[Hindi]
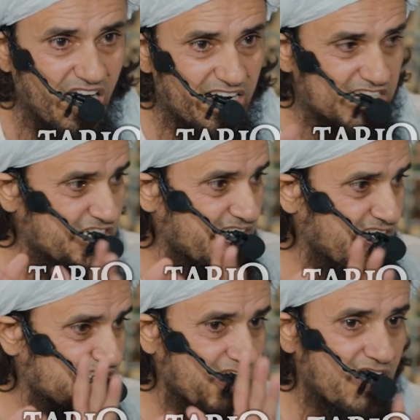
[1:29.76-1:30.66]
काला
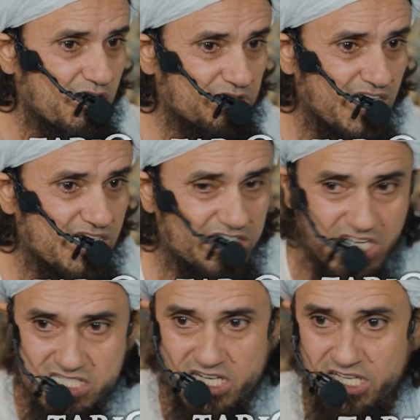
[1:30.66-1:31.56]
चेहरा नजर आ रहा होता है
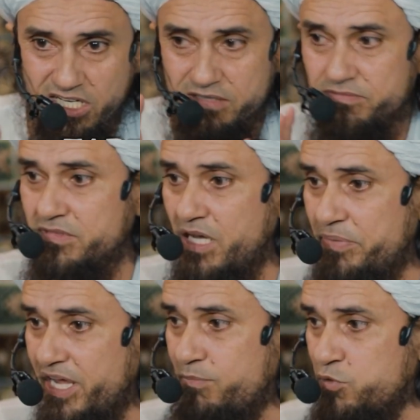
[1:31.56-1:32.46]
इतना जलील
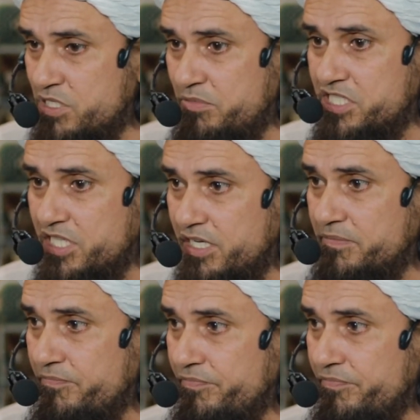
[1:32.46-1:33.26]
अपने आप को समझता है